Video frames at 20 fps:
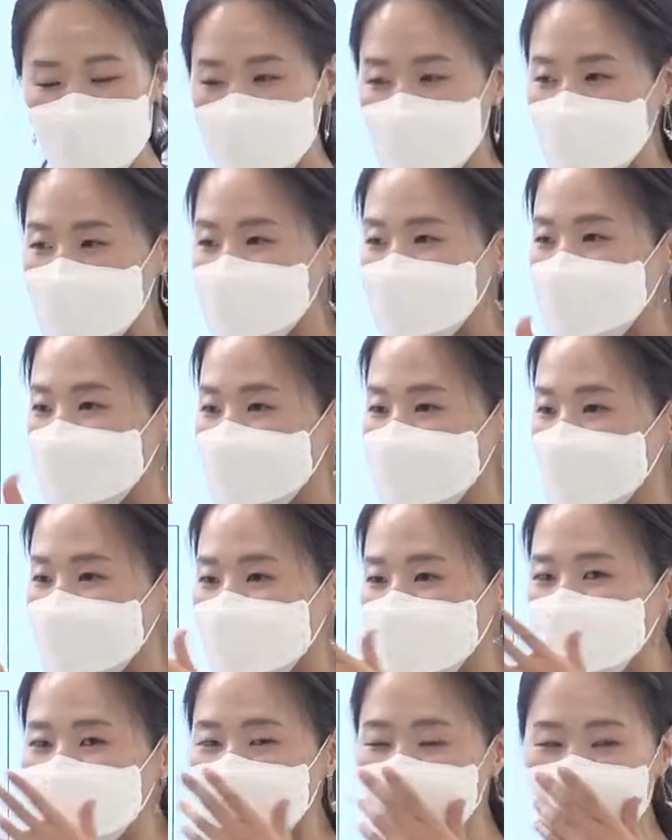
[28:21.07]
얘기 밑에
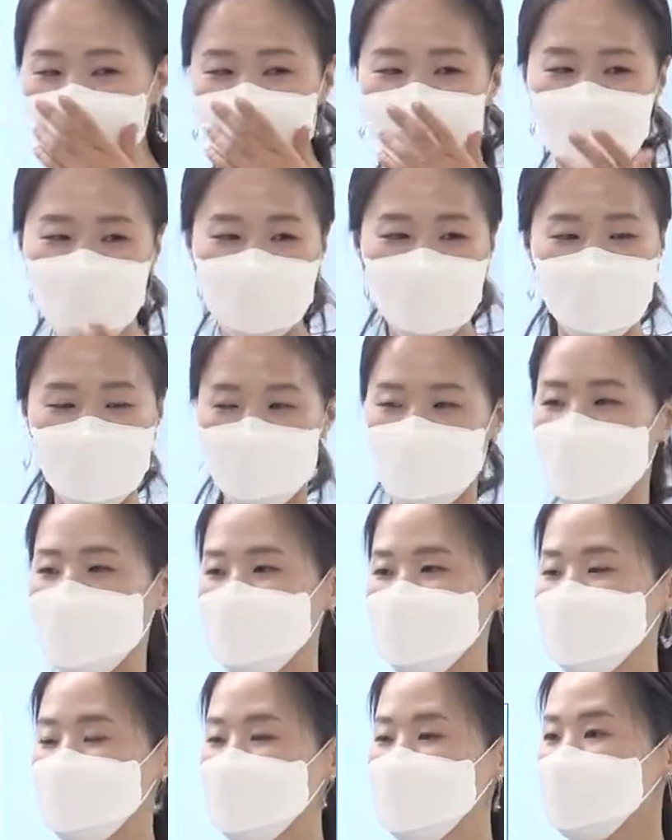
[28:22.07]
어머 청소기 얘기
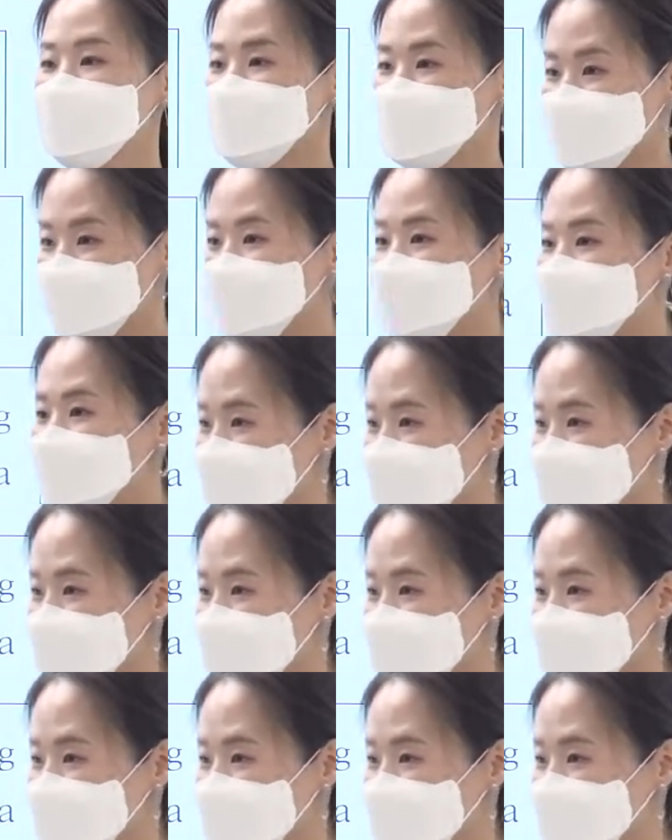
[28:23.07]
많은데 이렇게